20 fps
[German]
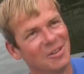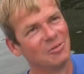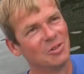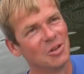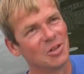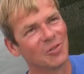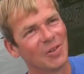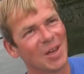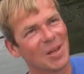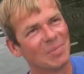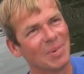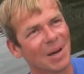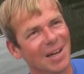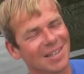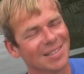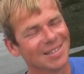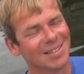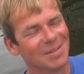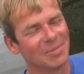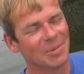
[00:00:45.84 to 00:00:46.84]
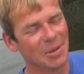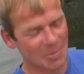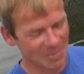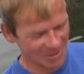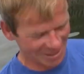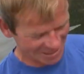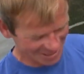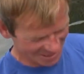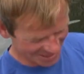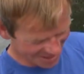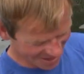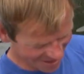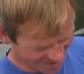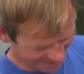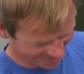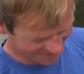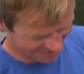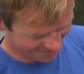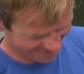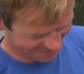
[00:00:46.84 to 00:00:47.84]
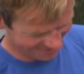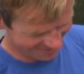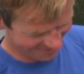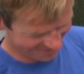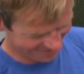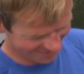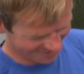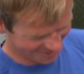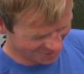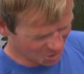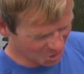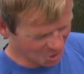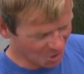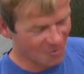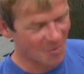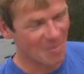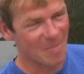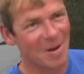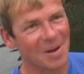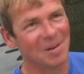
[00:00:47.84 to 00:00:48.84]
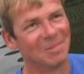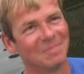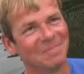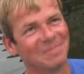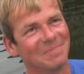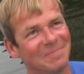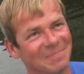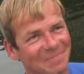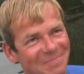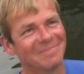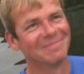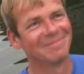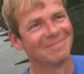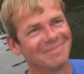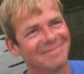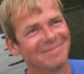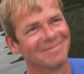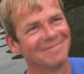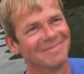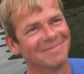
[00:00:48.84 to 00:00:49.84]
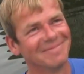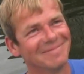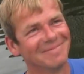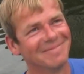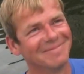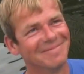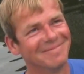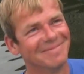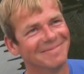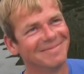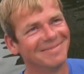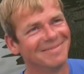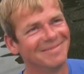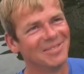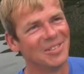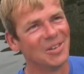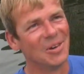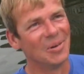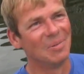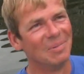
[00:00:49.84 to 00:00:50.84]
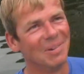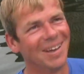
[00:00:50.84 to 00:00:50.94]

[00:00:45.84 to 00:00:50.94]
Fische werden beißen, da bin ich mir ganz sicher. Dann schauen wir mal. Das ist eine Ansage. Jo.